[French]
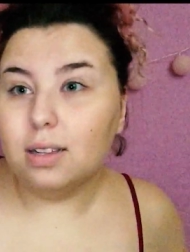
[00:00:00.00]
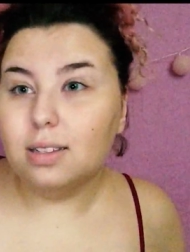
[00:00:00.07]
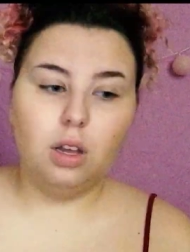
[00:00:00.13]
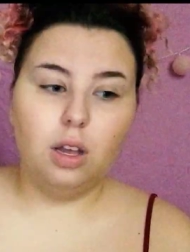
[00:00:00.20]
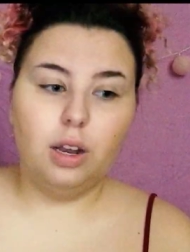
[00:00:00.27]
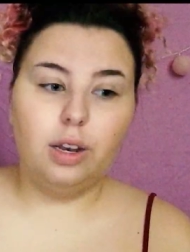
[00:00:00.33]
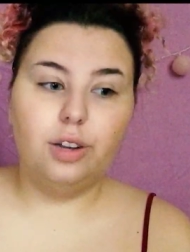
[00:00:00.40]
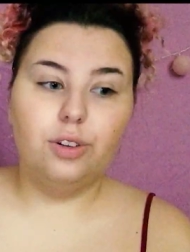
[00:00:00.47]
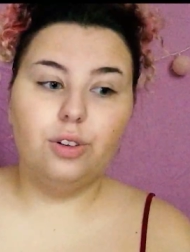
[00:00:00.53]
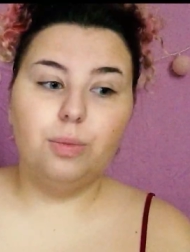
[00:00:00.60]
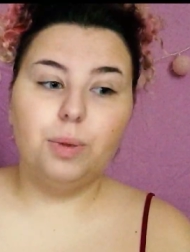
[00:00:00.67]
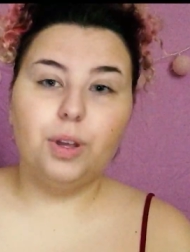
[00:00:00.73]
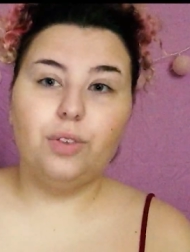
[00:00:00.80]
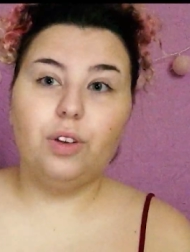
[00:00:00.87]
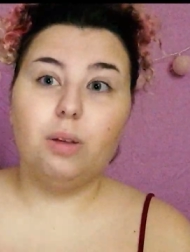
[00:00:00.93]
Les gens
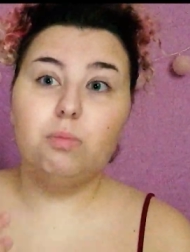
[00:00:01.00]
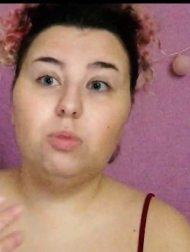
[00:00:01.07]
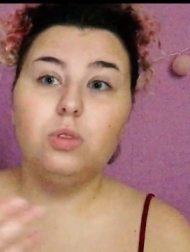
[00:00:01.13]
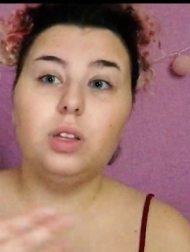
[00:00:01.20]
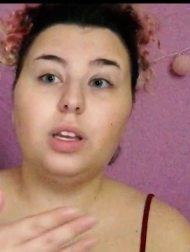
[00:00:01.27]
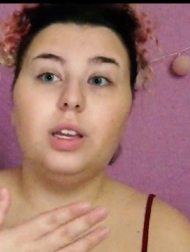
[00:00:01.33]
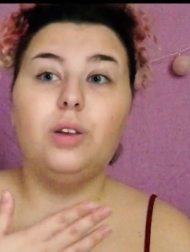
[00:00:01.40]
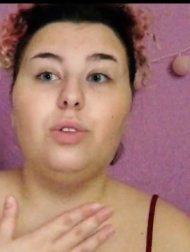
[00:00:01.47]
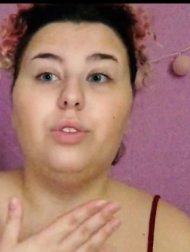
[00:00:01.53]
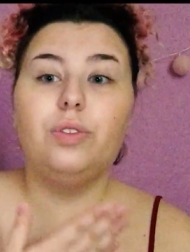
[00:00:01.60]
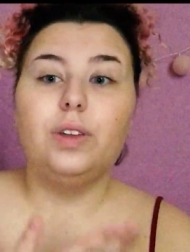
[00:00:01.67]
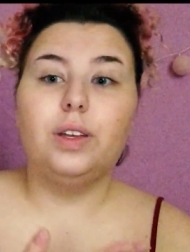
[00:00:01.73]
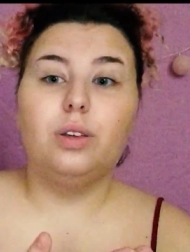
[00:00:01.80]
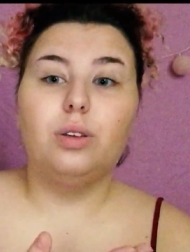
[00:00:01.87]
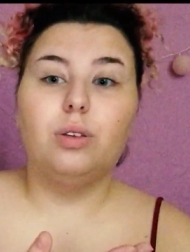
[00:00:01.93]
préfèrent montrer le fait
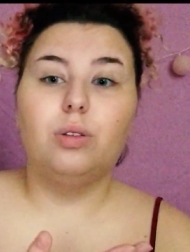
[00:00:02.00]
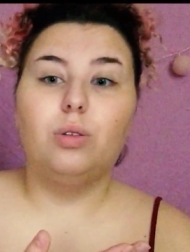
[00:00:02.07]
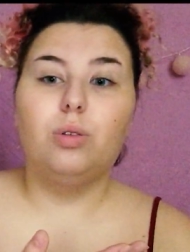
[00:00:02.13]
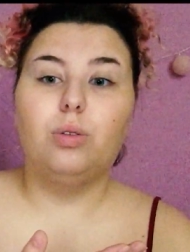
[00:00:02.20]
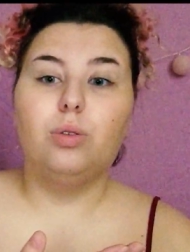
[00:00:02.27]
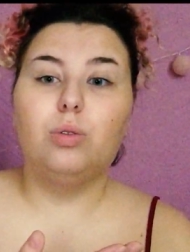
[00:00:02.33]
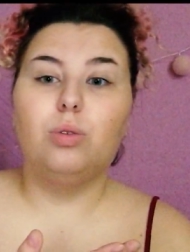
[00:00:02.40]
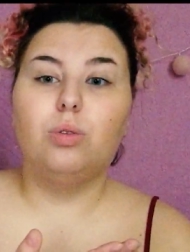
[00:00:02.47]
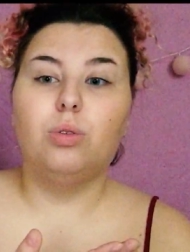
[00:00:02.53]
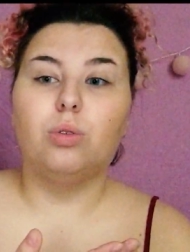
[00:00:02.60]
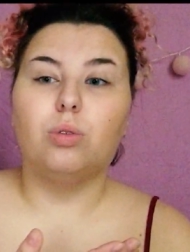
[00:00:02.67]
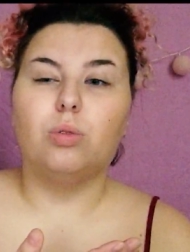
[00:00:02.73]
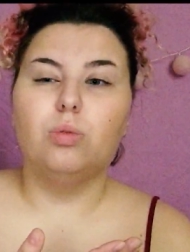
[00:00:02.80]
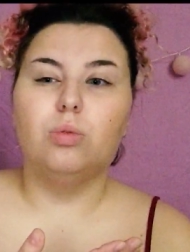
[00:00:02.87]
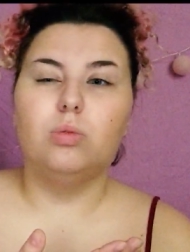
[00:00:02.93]
que
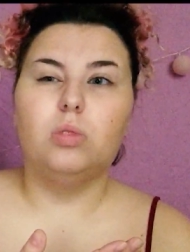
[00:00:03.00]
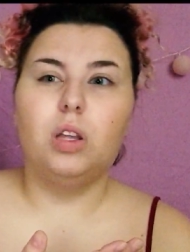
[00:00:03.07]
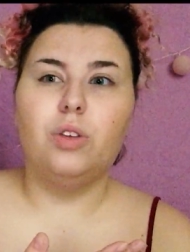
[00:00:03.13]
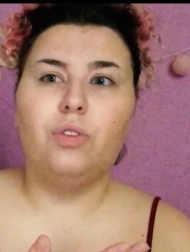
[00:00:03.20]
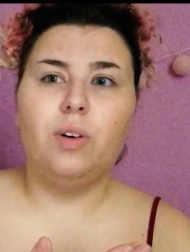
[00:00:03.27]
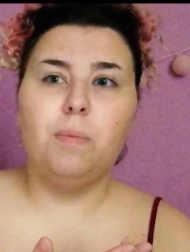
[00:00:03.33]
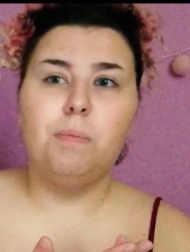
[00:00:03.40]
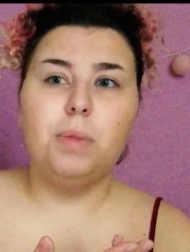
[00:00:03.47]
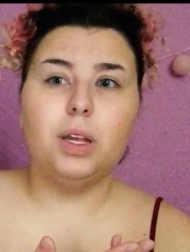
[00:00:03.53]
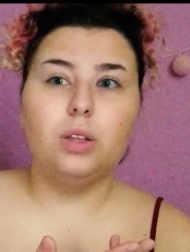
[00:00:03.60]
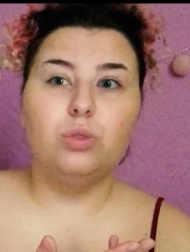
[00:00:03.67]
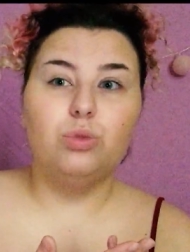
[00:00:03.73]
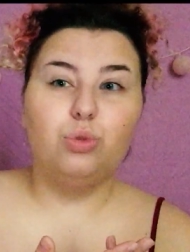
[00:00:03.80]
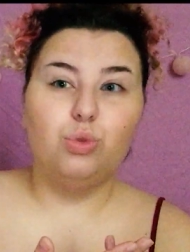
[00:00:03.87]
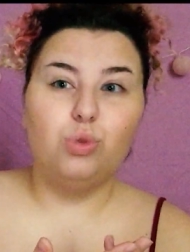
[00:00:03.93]
les femmes perdent
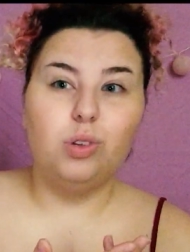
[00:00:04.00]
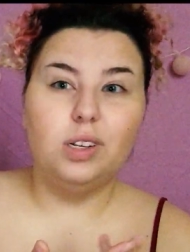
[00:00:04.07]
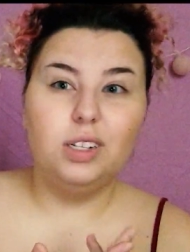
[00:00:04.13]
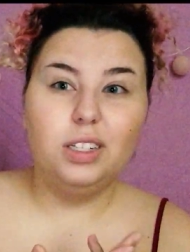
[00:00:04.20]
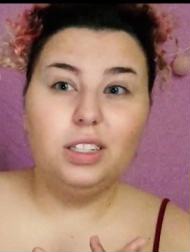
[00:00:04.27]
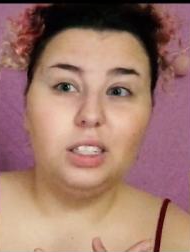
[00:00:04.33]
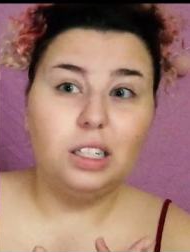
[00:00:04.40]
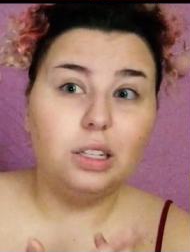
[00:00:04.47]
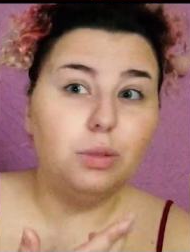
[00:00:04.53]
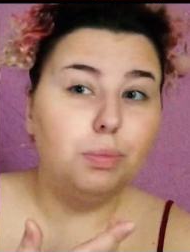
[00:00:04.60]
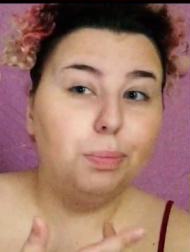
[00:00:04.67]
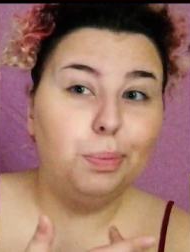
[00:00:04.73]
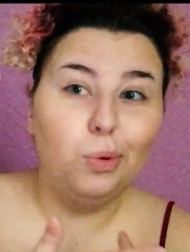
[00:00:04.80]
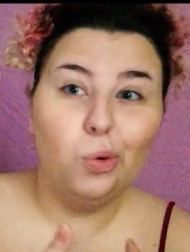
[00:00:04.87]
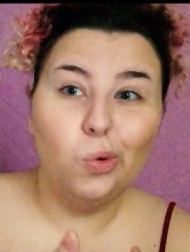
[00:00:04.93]
du liquide
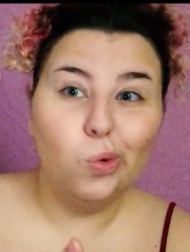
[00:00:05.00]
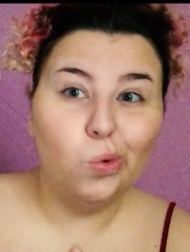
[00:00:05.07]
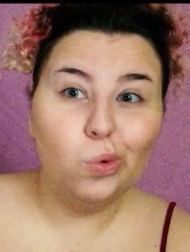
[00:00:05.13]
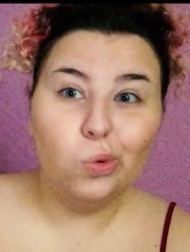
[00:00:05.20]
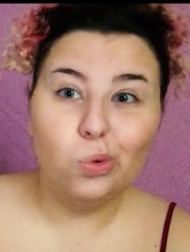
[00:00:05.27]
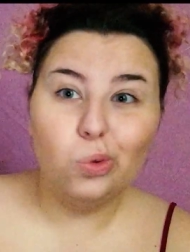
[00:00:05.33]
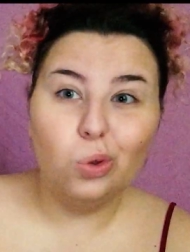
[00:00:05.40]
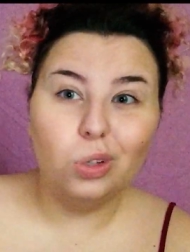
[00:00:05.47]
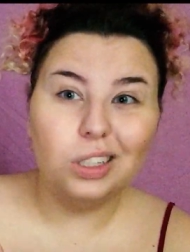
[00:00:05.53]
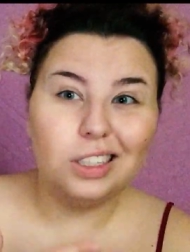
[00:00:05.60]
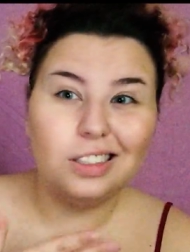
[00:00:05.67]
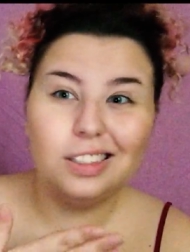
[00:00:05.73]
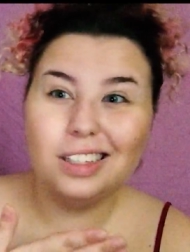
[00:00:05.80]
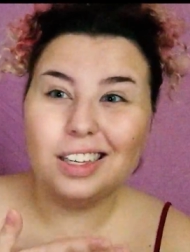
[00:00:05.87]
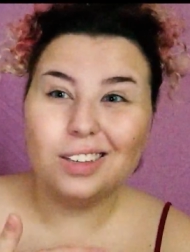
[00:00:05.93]
bleu dans des
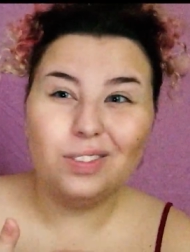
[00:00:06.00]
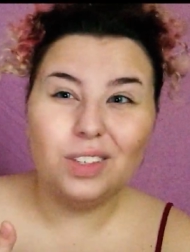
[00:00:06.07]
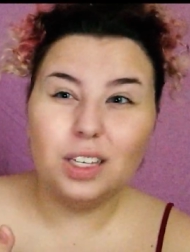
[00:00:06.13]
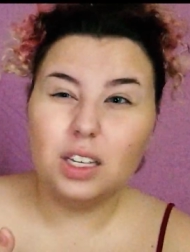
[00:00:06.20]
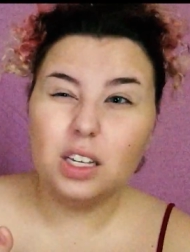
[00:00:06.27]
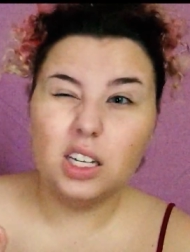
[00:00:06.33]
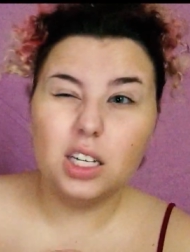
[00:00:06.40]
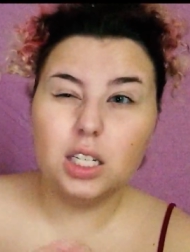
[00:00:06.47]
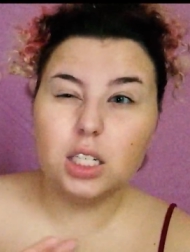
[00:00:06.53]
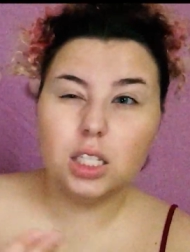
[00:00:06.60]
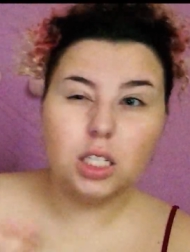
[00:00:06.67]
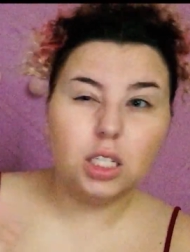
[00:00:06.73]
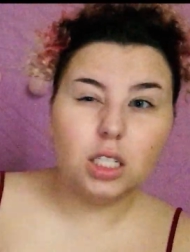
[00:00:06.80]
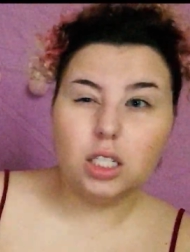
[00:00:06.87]
serviettes.